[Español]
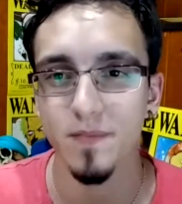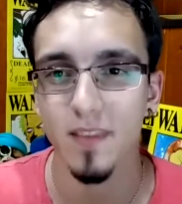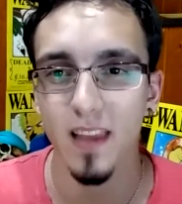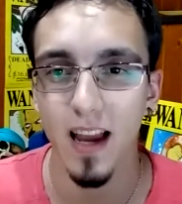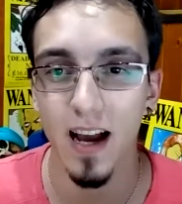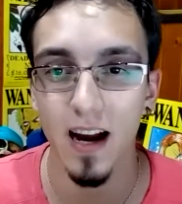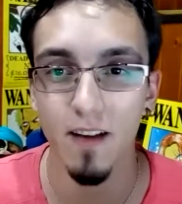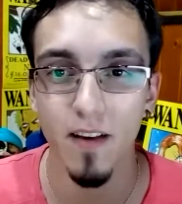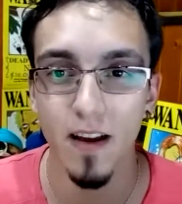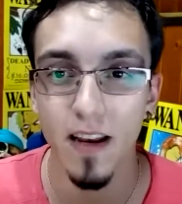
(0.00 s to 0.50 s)

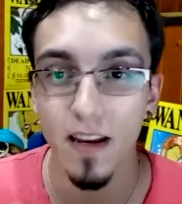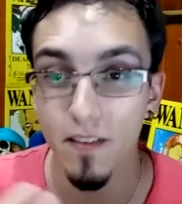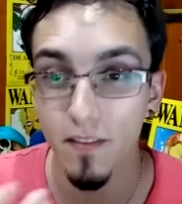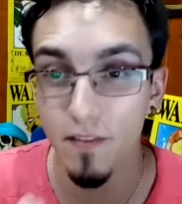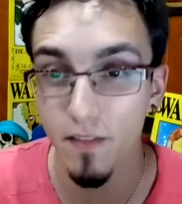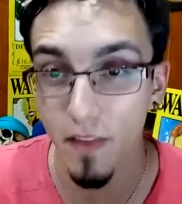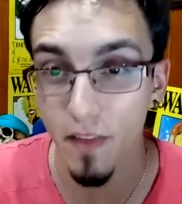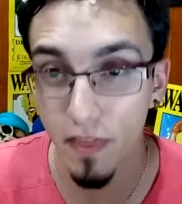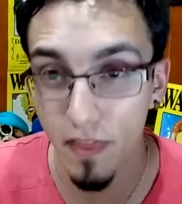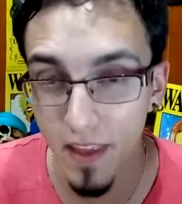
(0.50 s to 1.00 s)
a
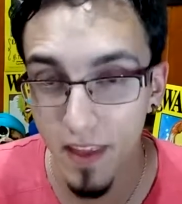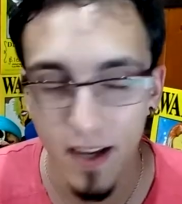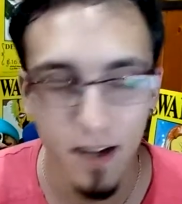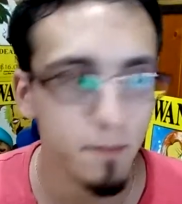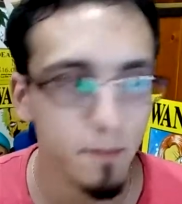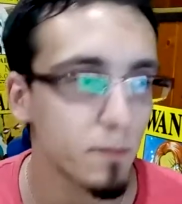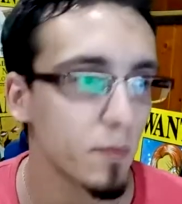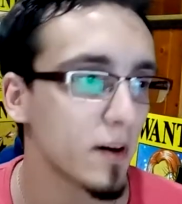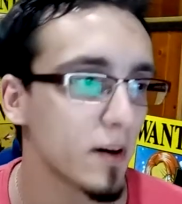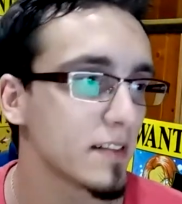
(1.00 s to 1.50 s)
beneficiar,
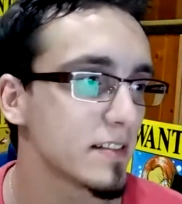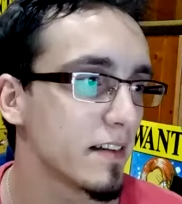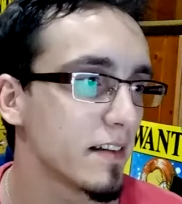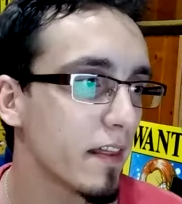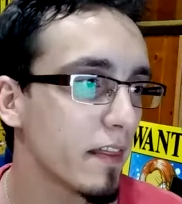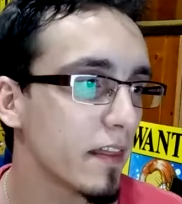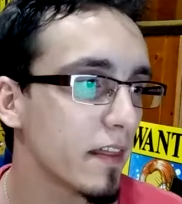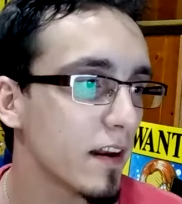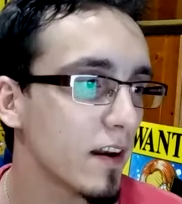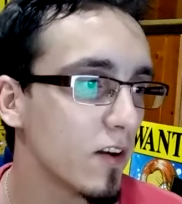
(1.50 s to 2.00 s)
por así
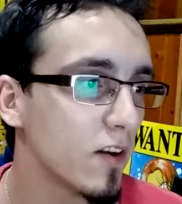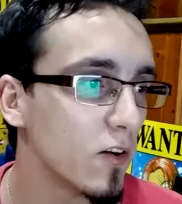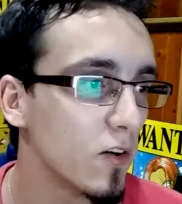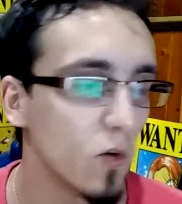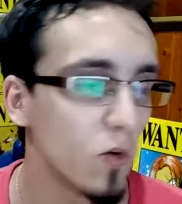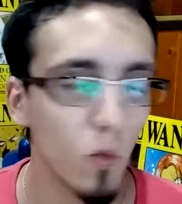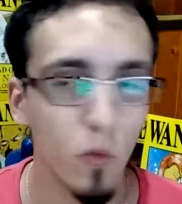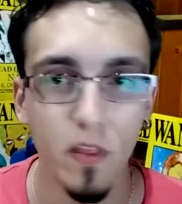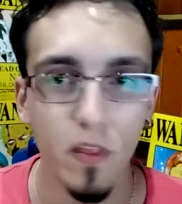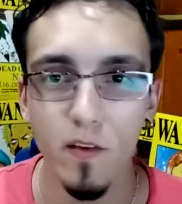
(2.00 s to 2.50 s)
decirlo,
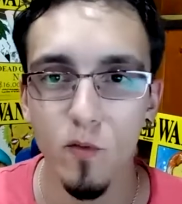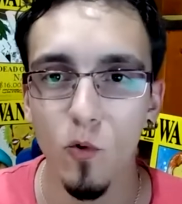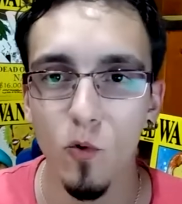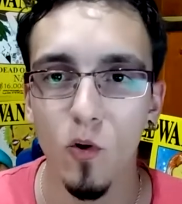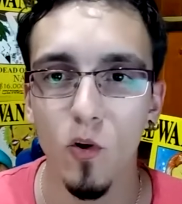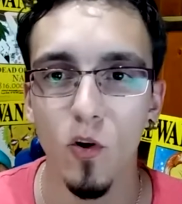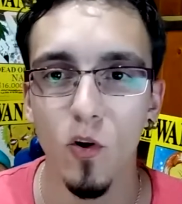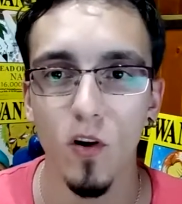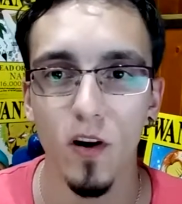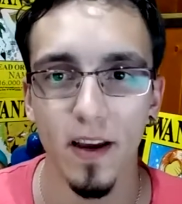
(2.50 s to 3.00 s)
un
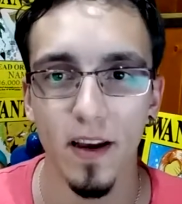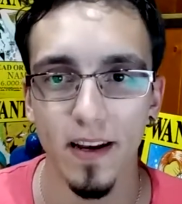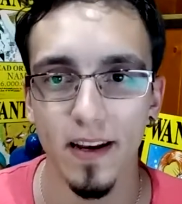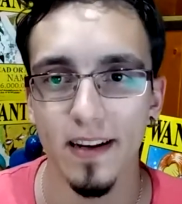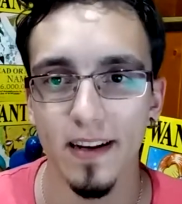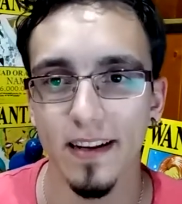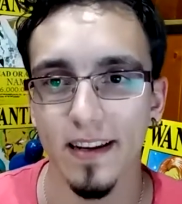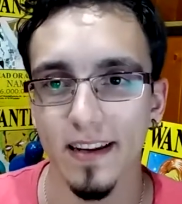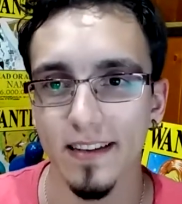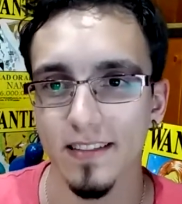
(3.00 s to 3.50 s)
dibujo en
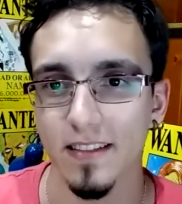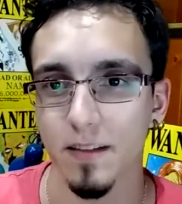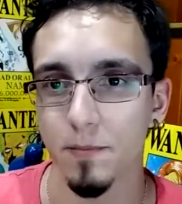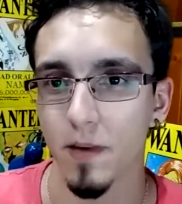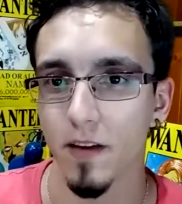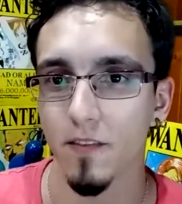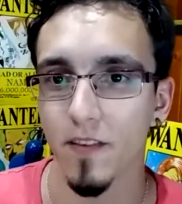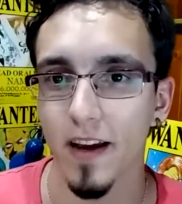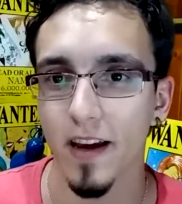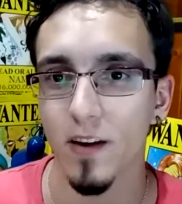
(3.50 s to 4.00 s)
el que se
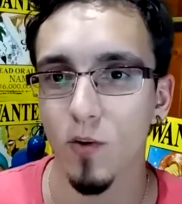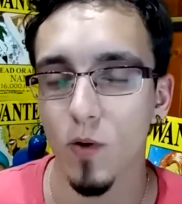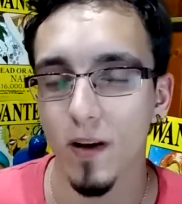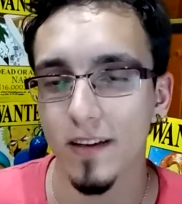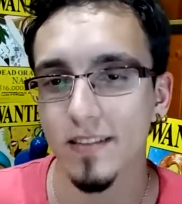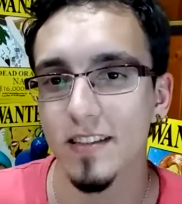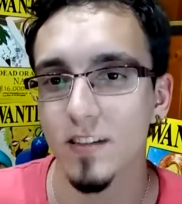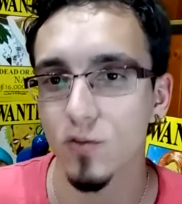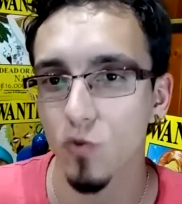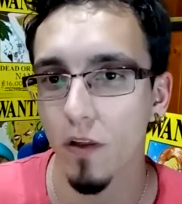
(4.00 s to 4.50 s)
me vea en una
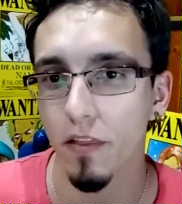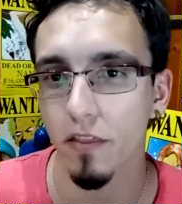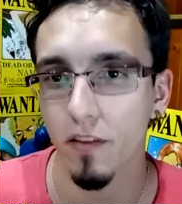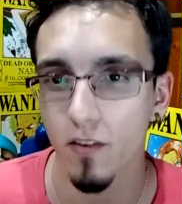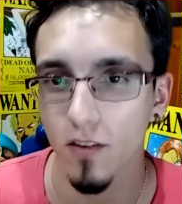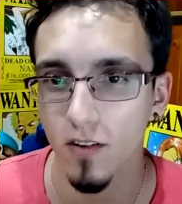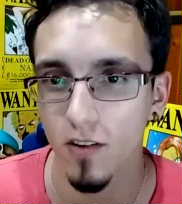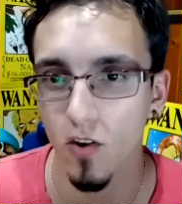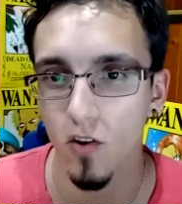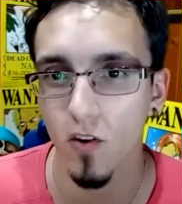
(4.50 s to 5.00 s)

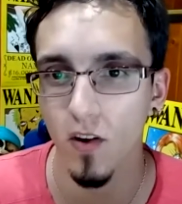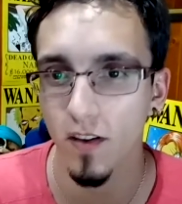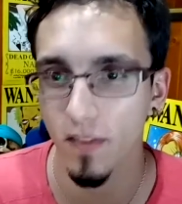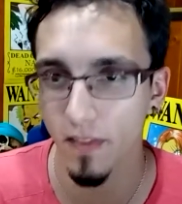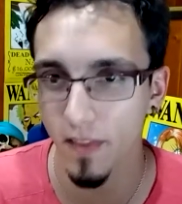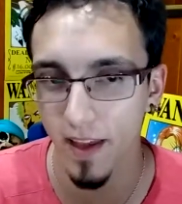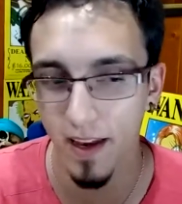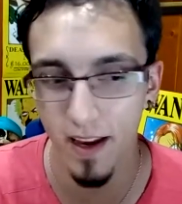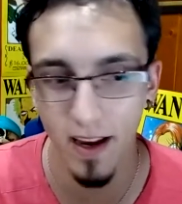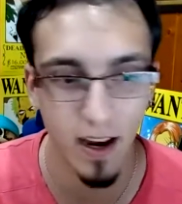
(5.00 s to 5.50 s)
situación con,
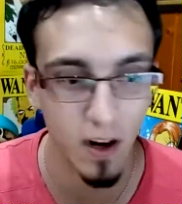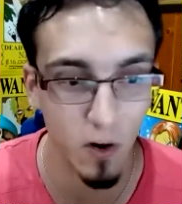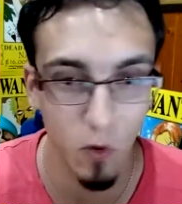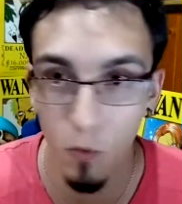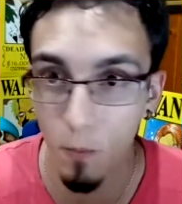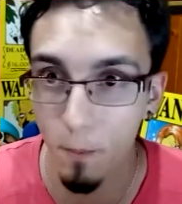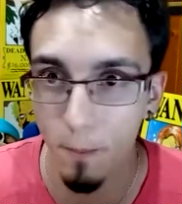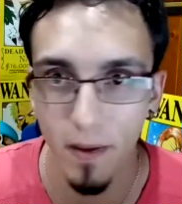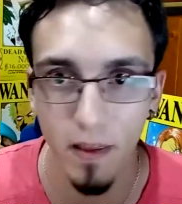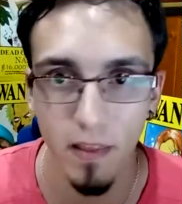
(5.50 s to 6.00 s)
de
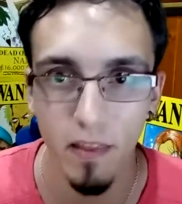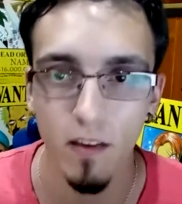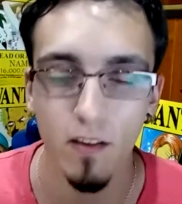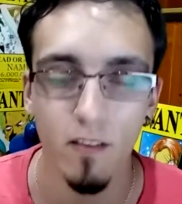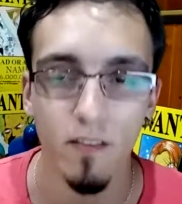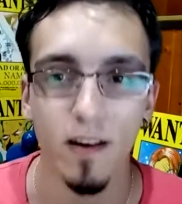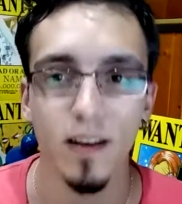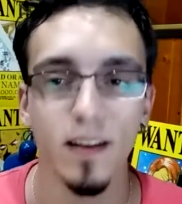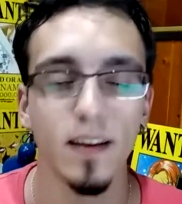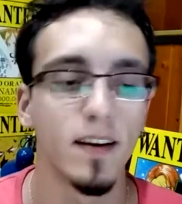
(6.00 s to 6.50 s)
algún vídeo,
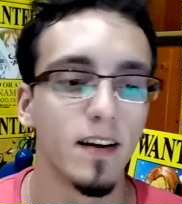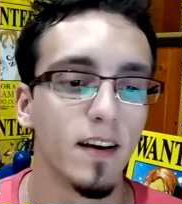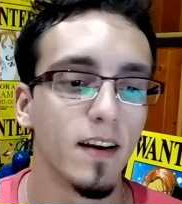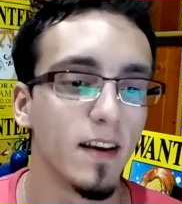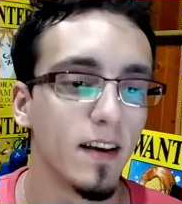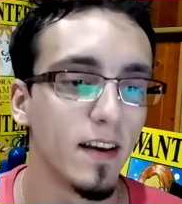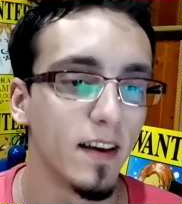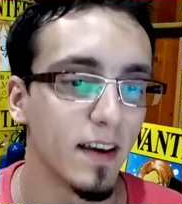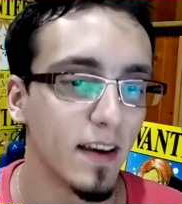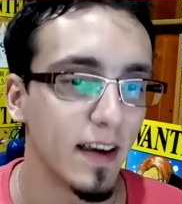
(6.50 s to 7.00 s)
¿vale?
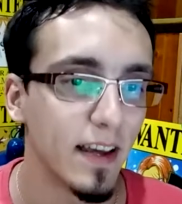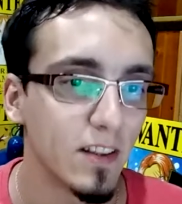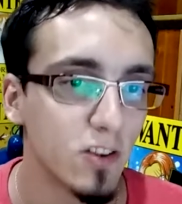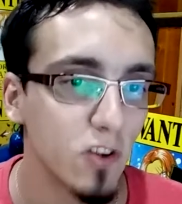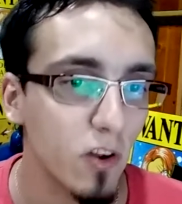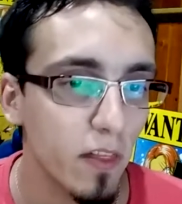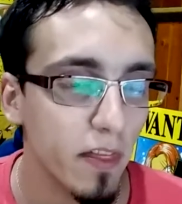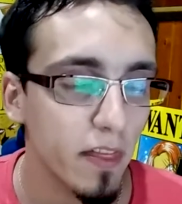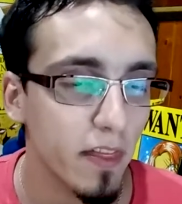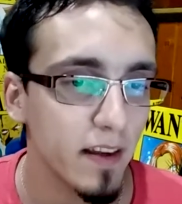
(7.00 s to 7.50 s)

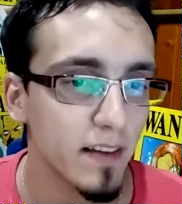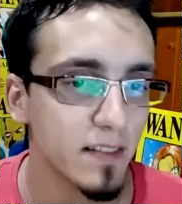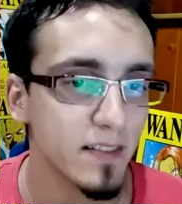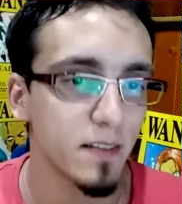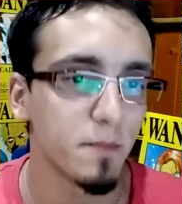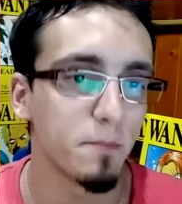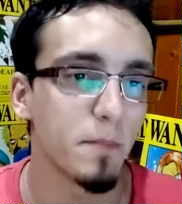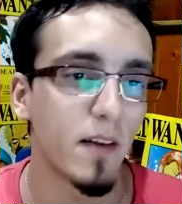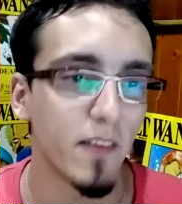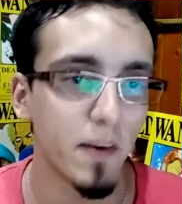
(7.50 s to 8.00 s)
Entonces,
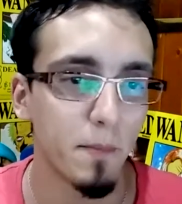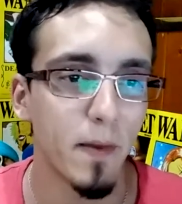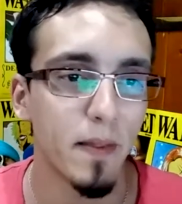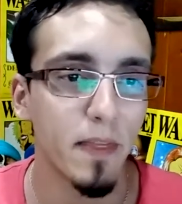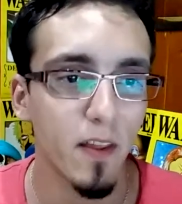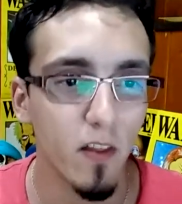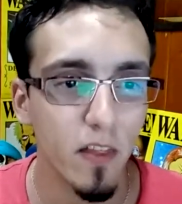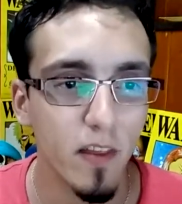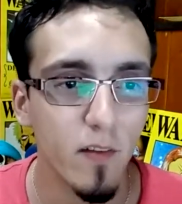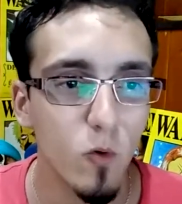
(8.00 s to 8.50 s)
me habéis
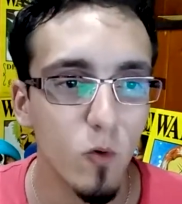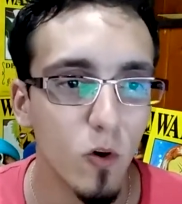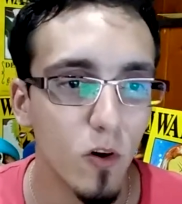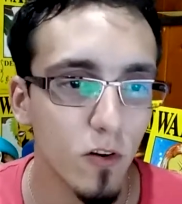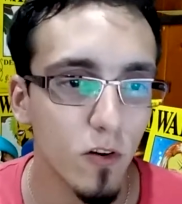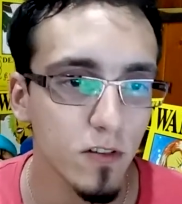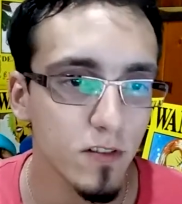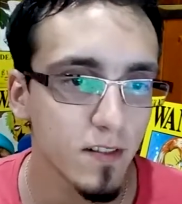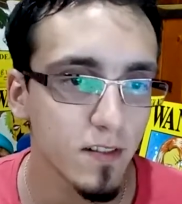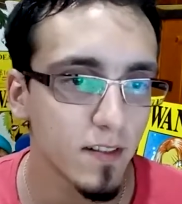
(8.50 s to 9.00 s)
mandado
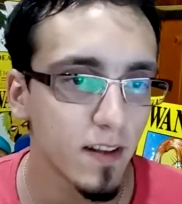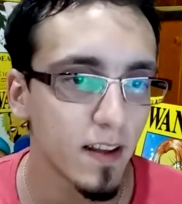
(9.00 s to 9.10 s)
dibujos